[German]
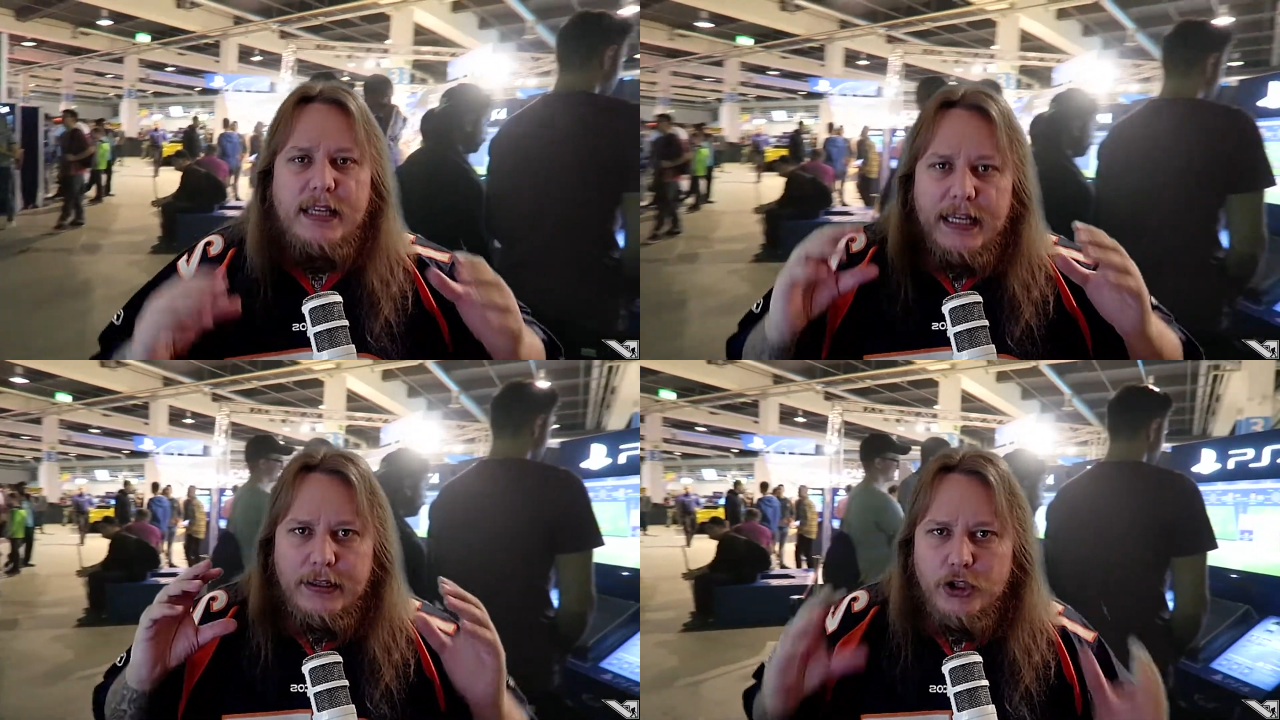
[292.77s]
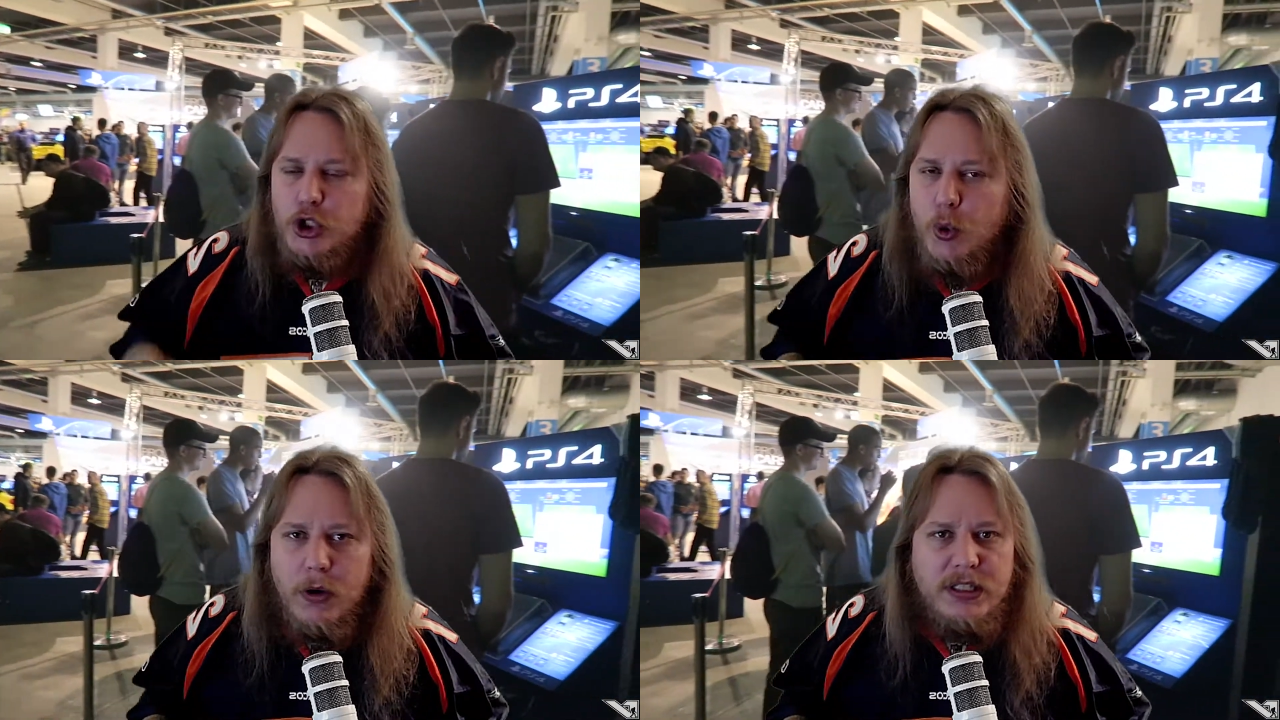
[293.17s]
in der
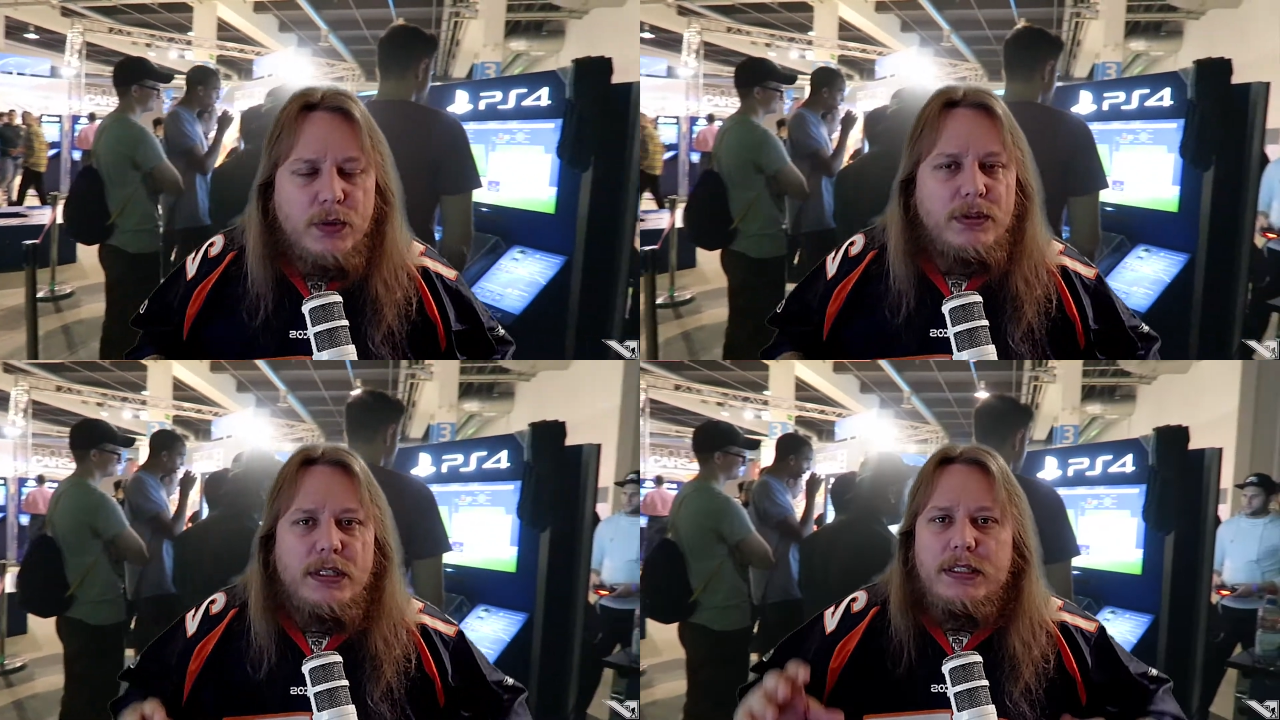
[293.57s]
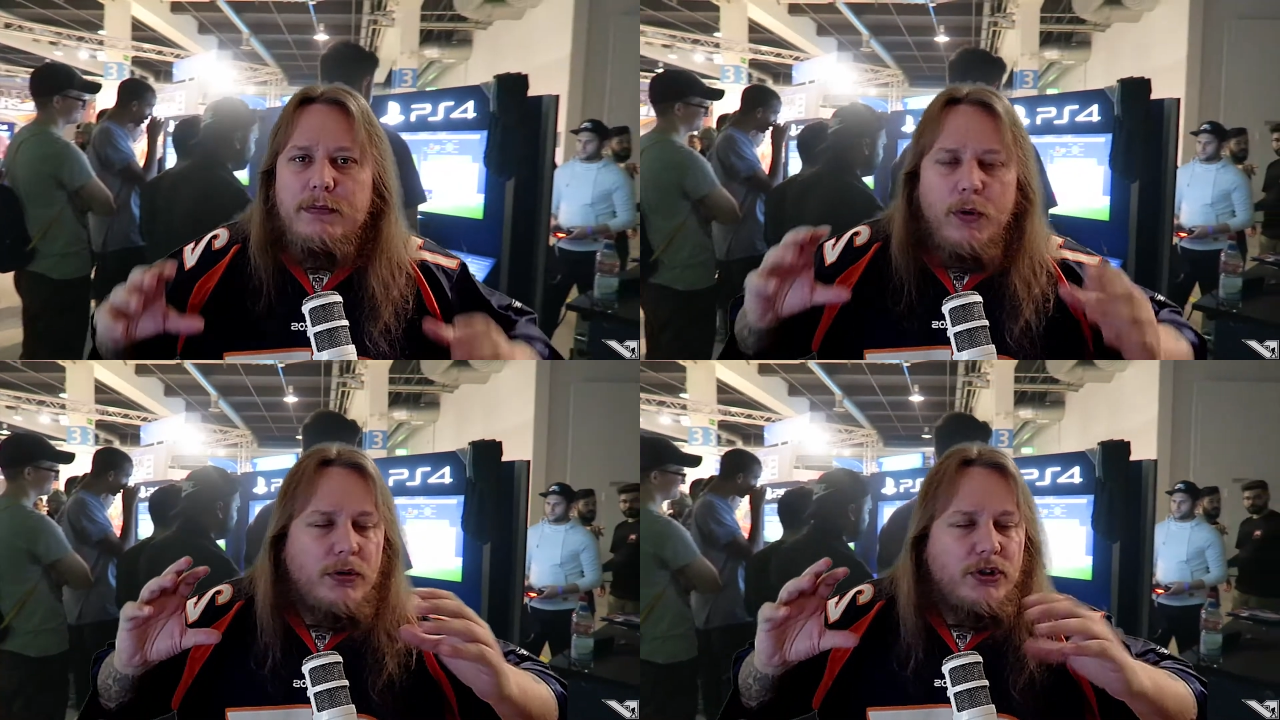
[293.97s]
Schule, so ist das
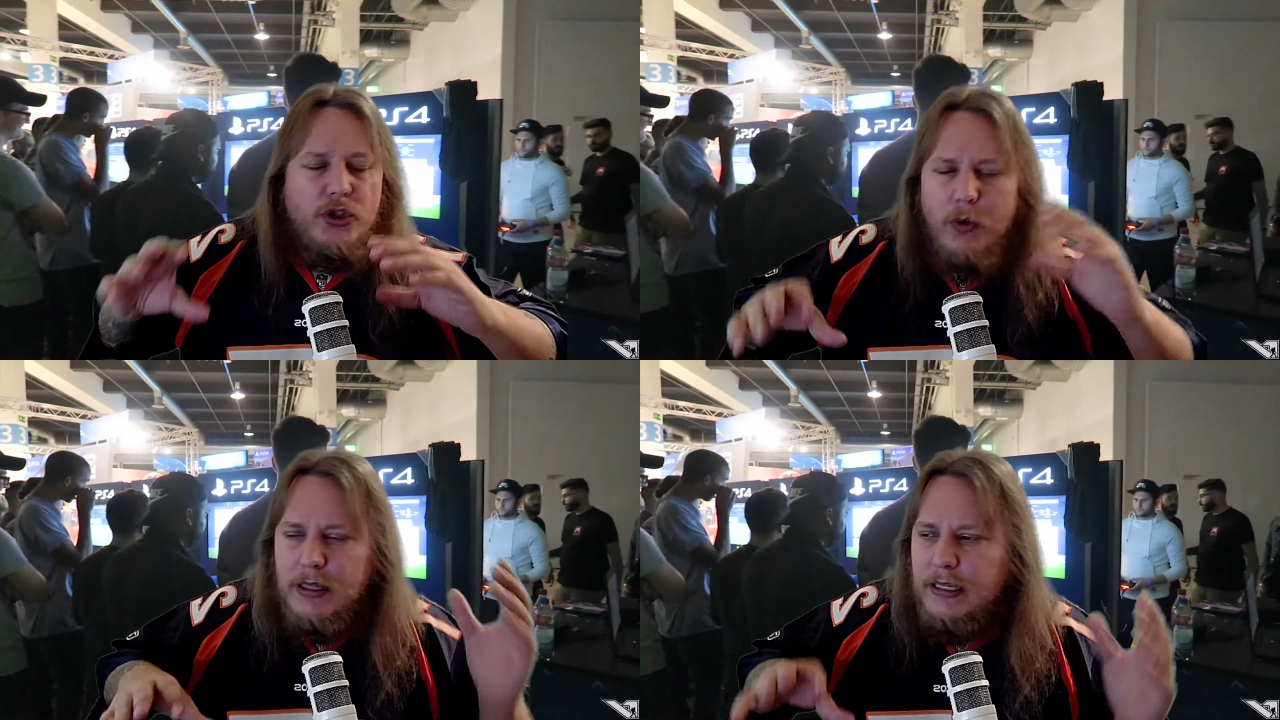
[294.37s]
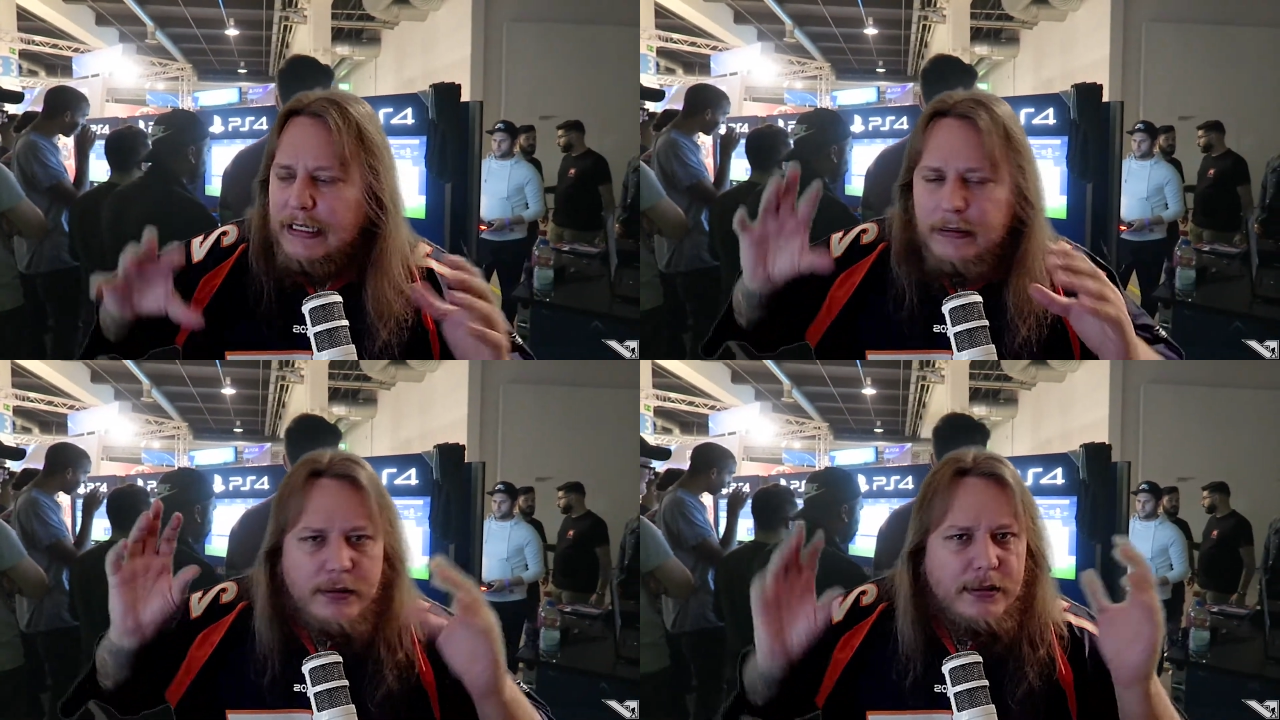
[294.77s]
wohl, Schule,
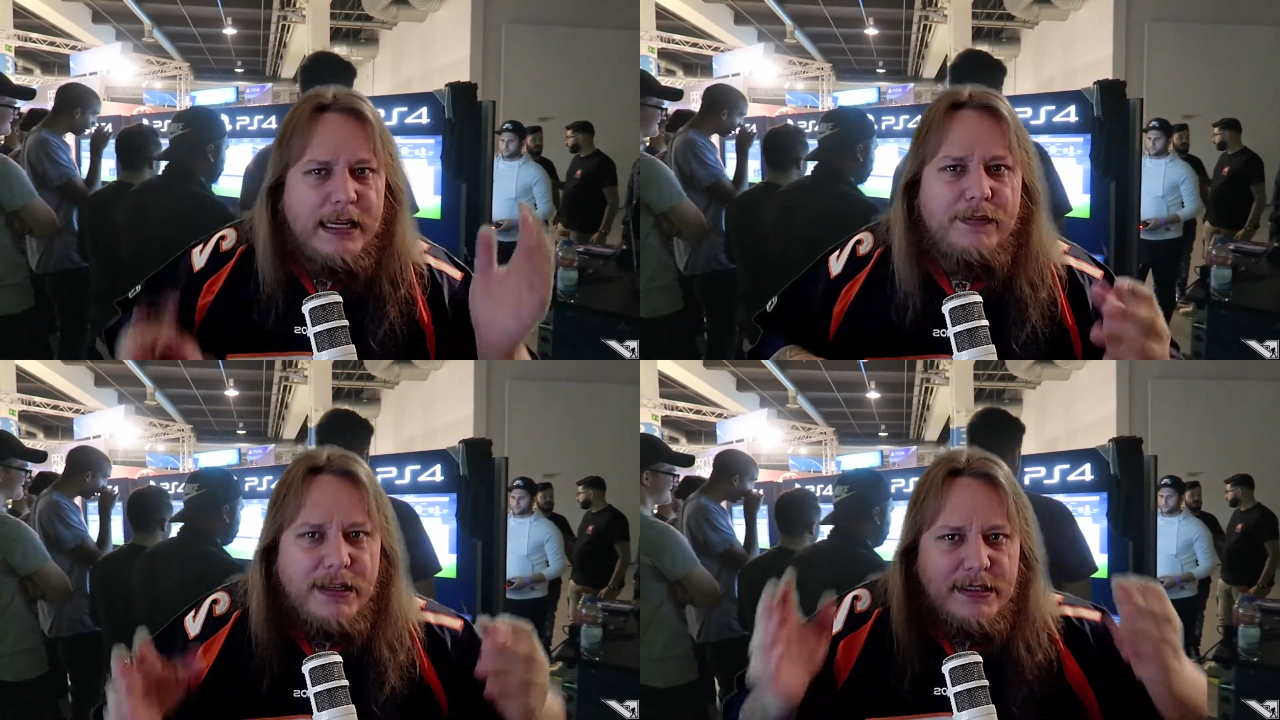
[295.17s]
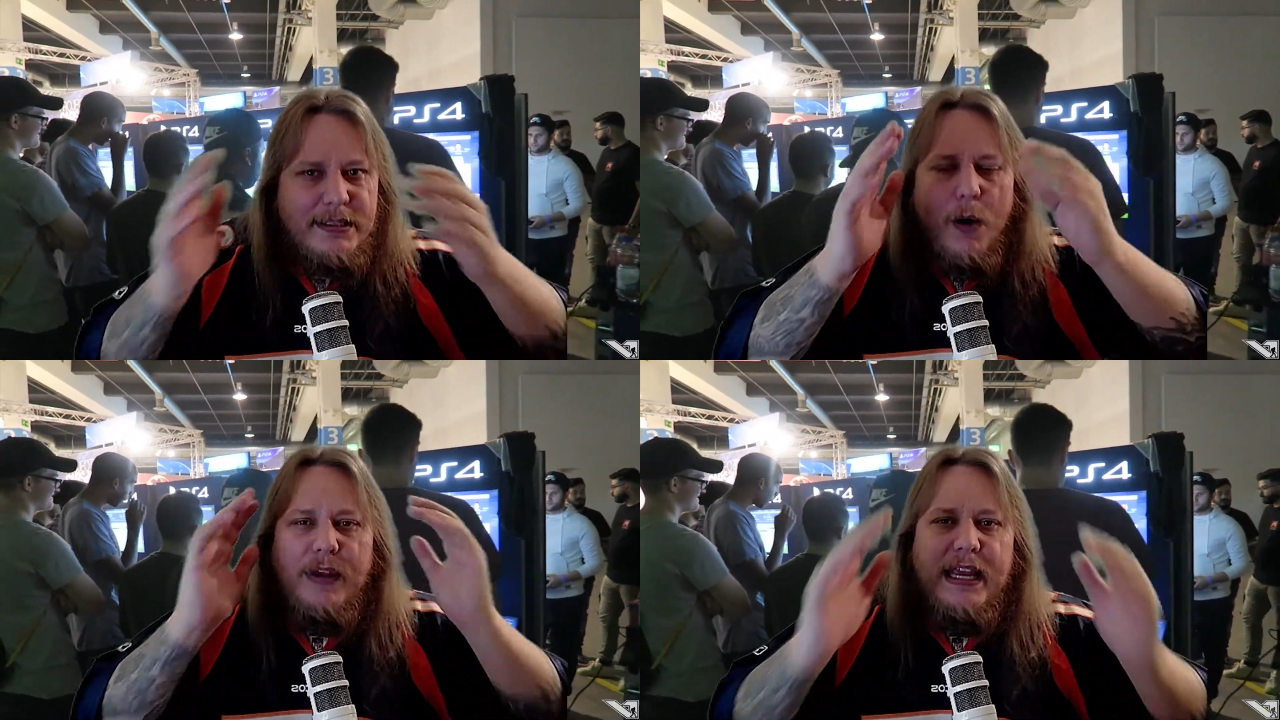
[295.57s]
Internet, was es
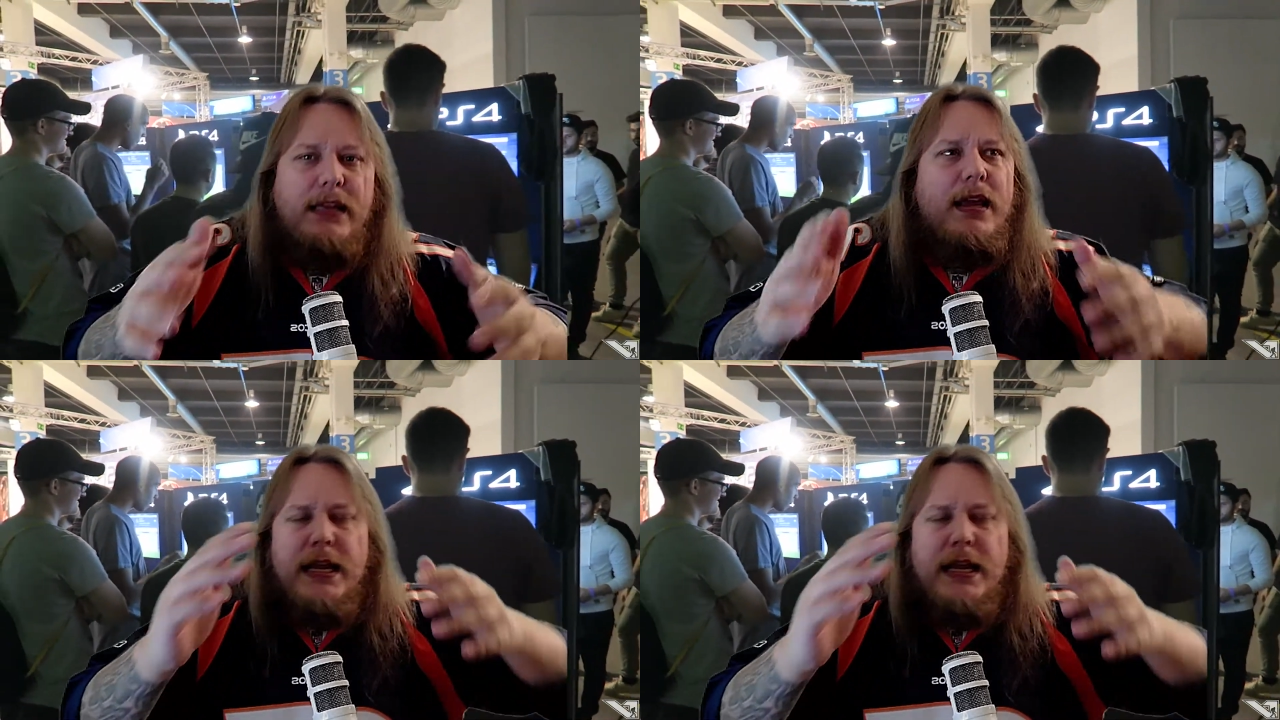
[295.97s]
auch gibt,